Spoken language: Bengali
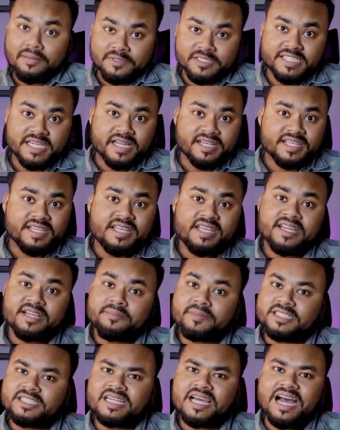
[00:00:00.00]
আমি জানি এর
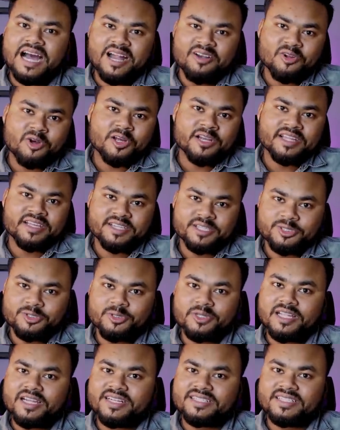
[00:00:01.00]
মাঝে আরও অনেক
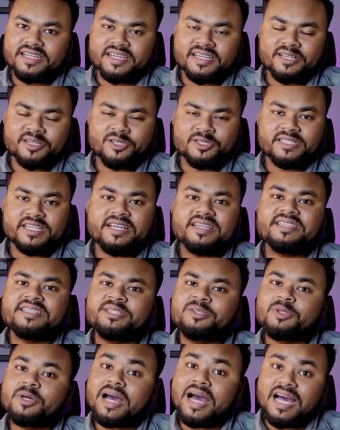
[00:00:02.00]
কিছুর লেয়ার থাকার কথা
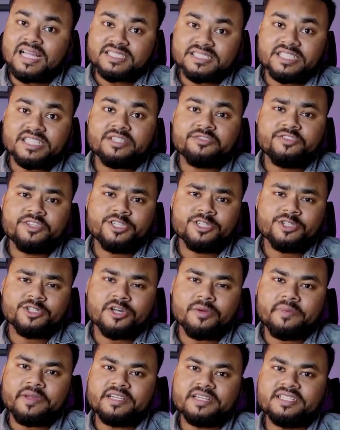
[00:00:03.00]
কিন্তু আজকের ভিডিও
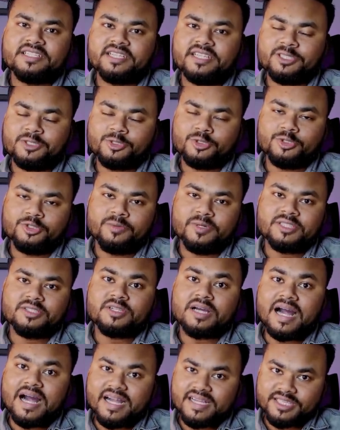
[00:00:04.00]
টপিকটা যেহেতু শুধুমাত্র
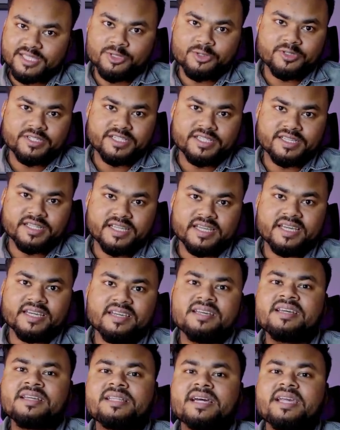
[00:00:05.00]
আগ্নেয়গিরি নিয়ে
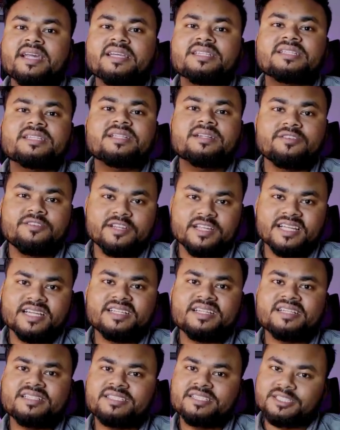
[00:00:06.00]
তাই এর সাথে
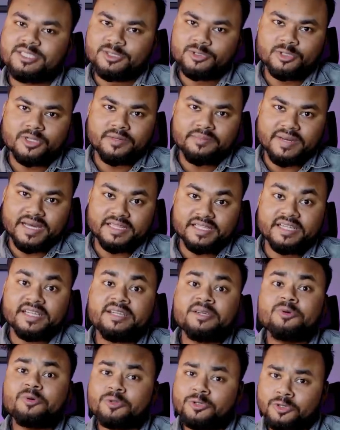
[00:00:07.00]
রিলেটেড জিনিসগুলো বাদে
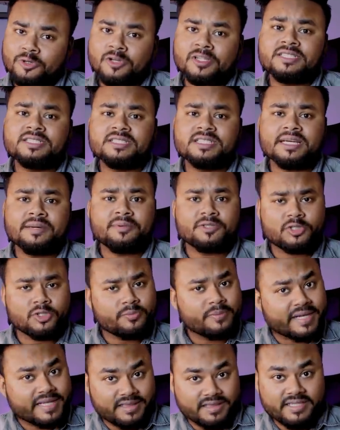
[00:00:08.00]
অন্যগুলো চিন্তাপত্র
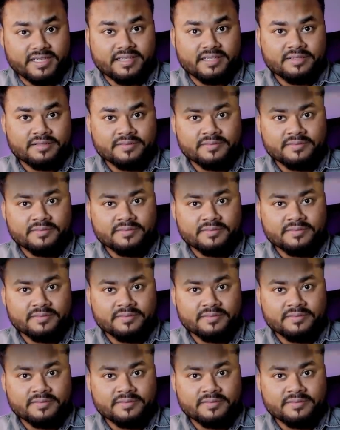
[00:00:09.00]
বাদ দিই